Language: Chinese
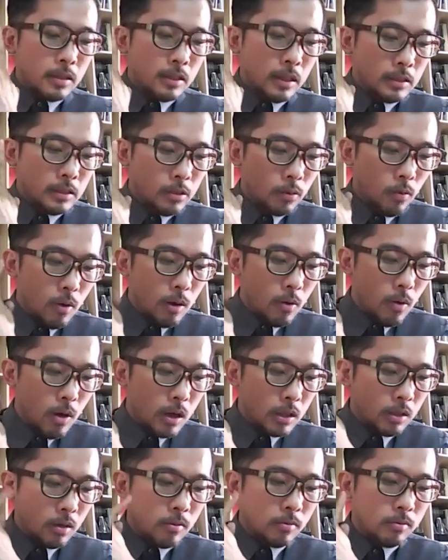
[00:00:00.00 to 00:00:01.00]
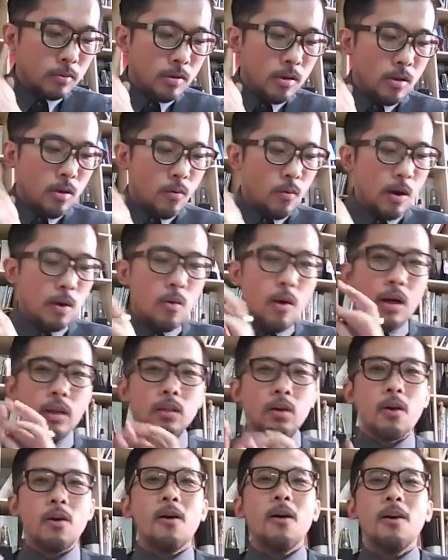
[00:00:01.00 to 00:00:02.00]
但是万花筒，万花
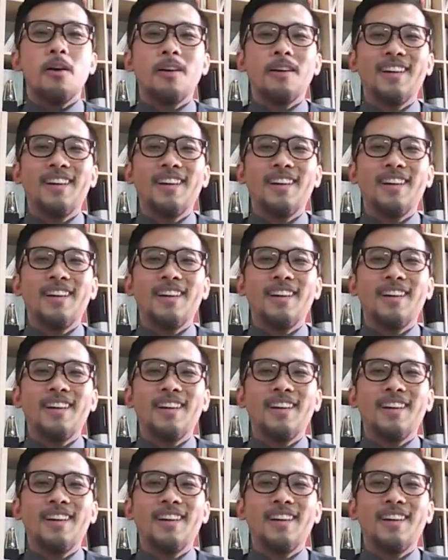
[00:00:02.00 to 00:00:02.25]
筒。